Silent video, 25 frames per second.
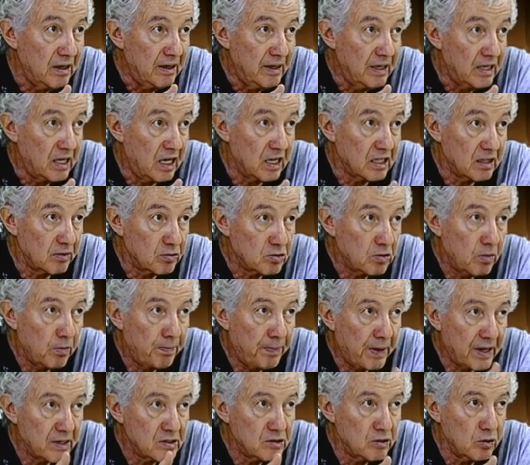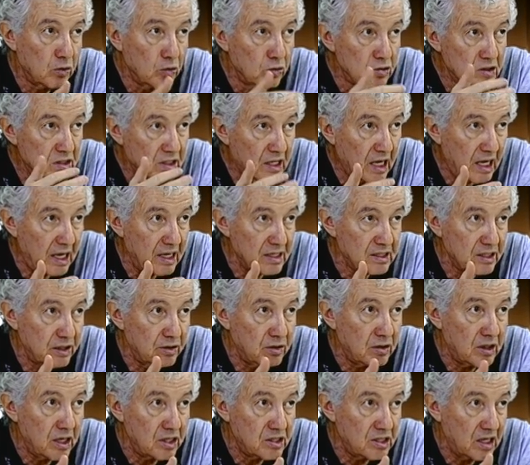Для того, чтобы партию узнали, за
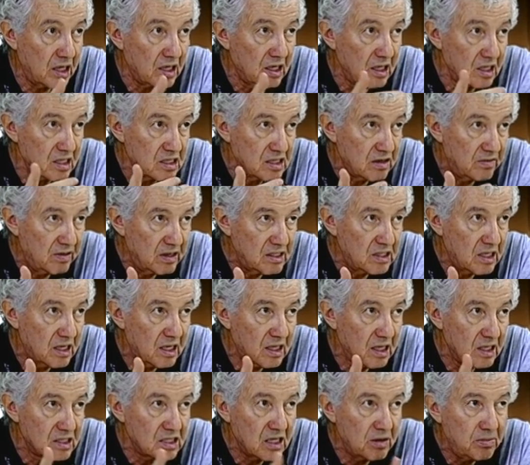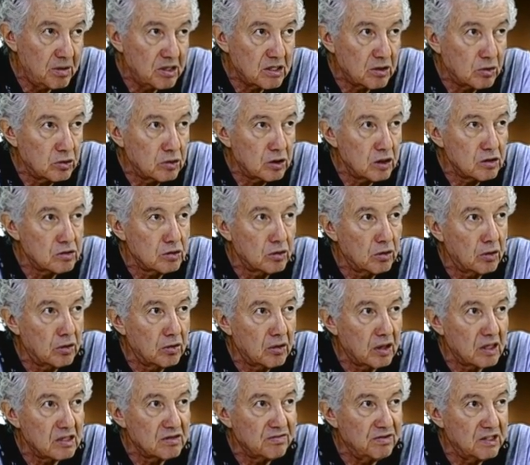нее начали голосовать, она должна иметь какую-то историю
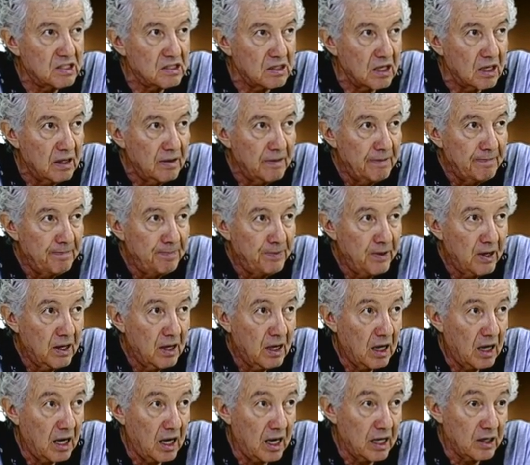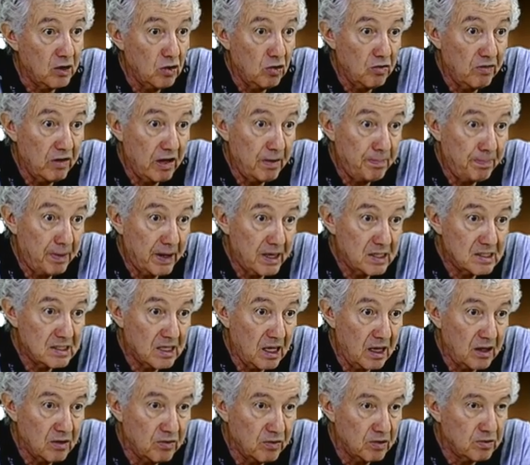развития. А новая партия,
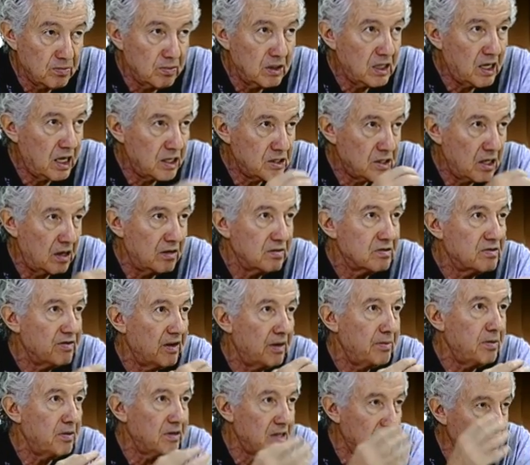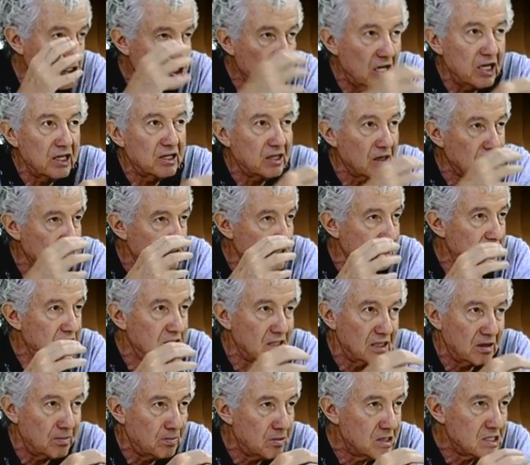или вот мы начали с вами, нашли, так сказать,
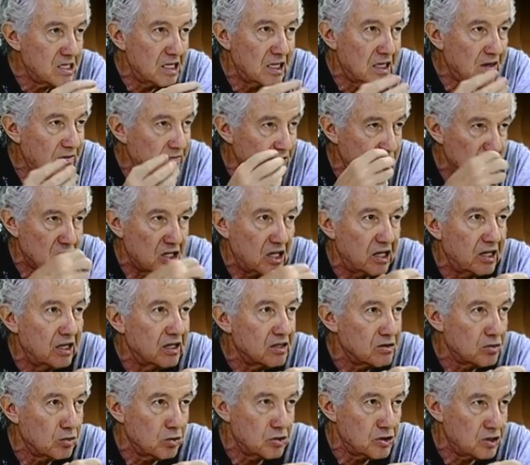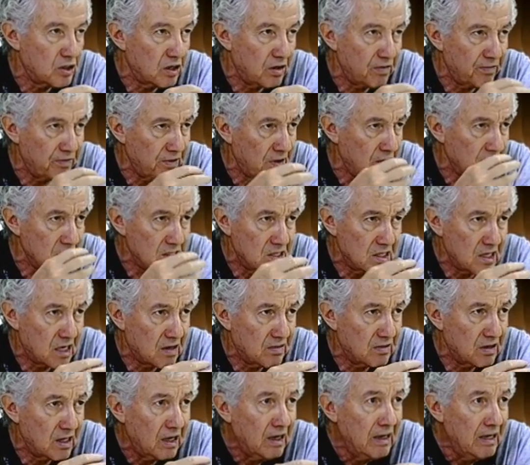единомышленников, нашли источники
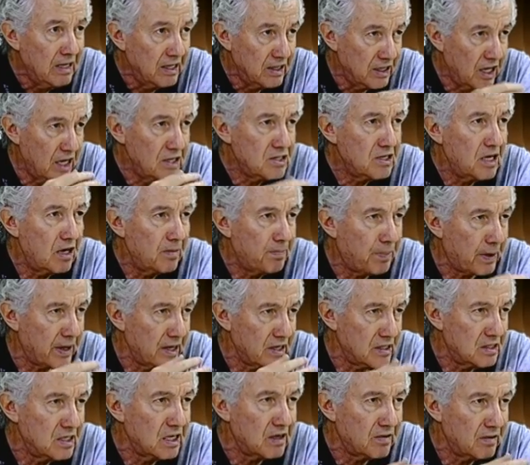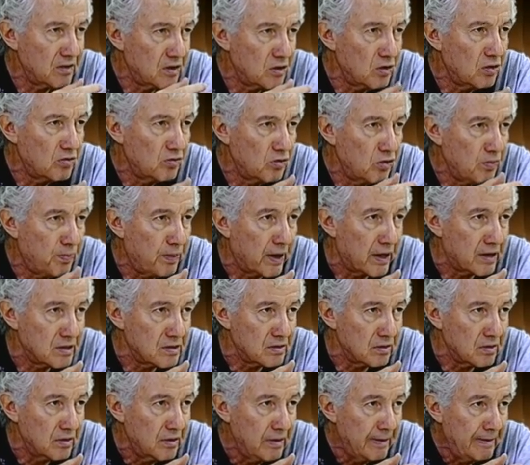финансирования, начали проектировать новую
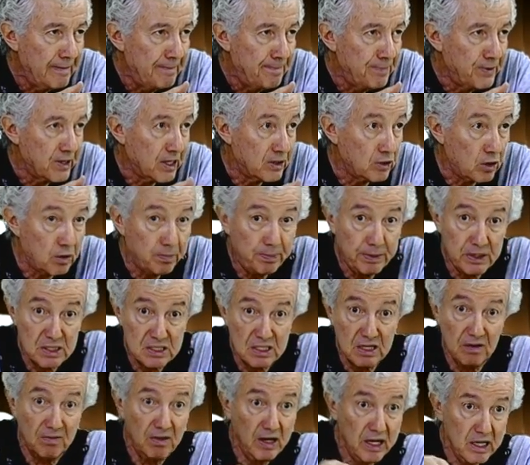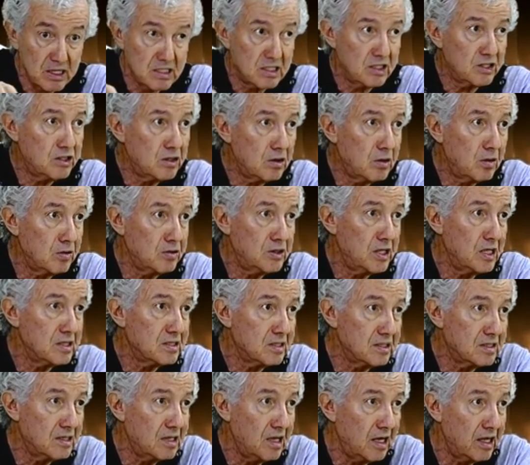партию, которая представляет значительную часть
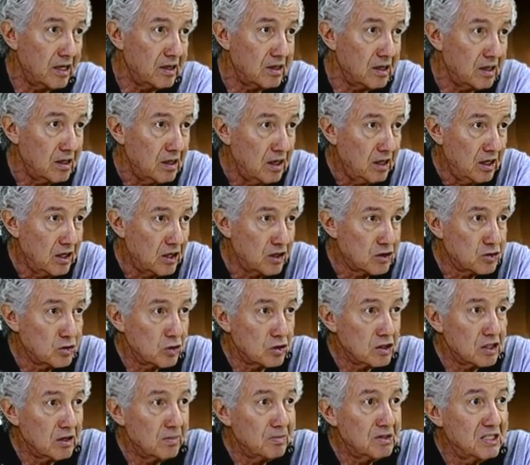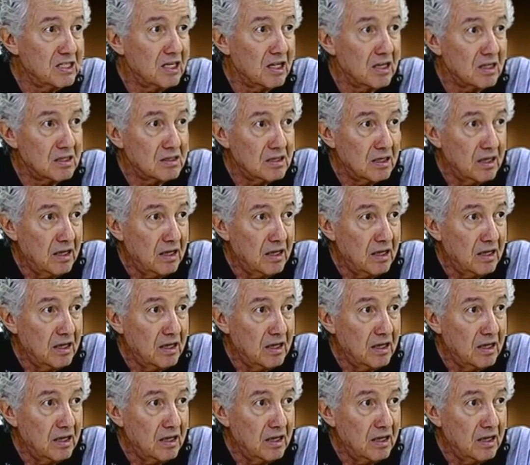населения. И что же нам делать?